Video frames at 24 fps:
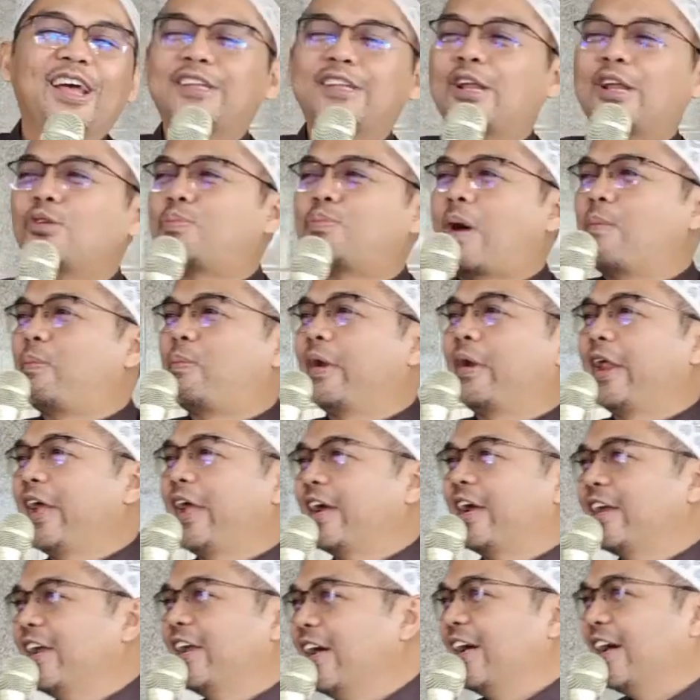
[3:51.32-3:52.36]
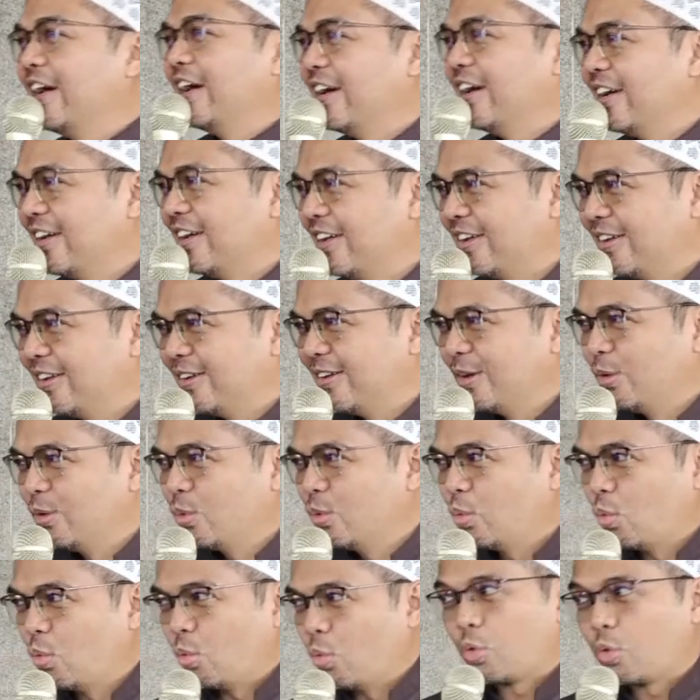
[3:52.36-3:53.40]
kita numpang penekna
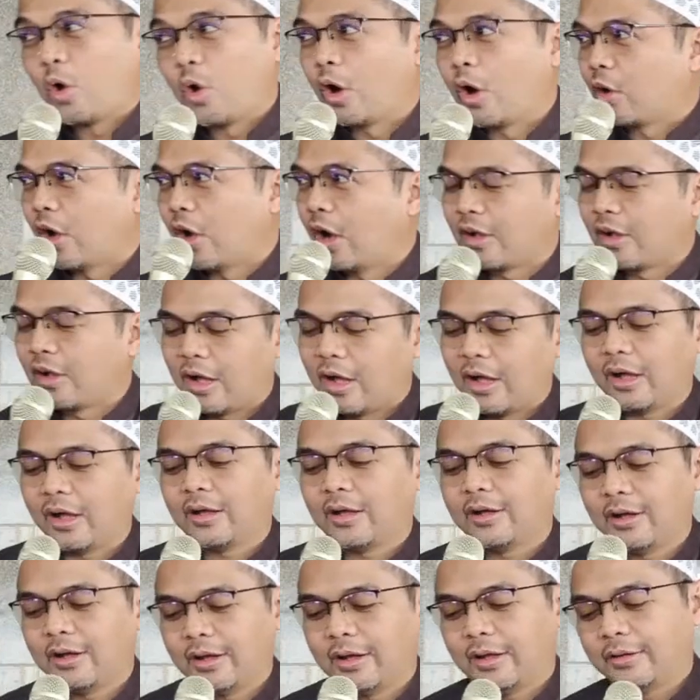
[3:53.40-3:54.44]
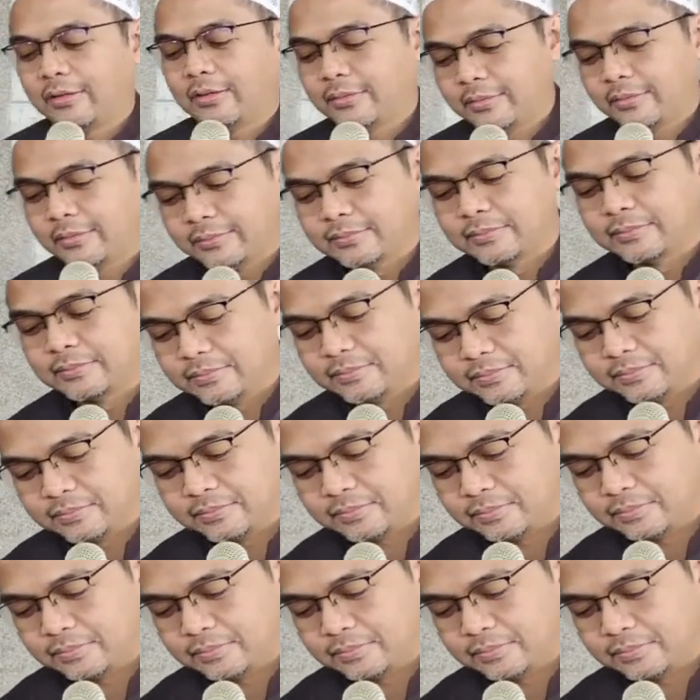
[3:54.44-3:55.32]
uga gagah gagah hmm.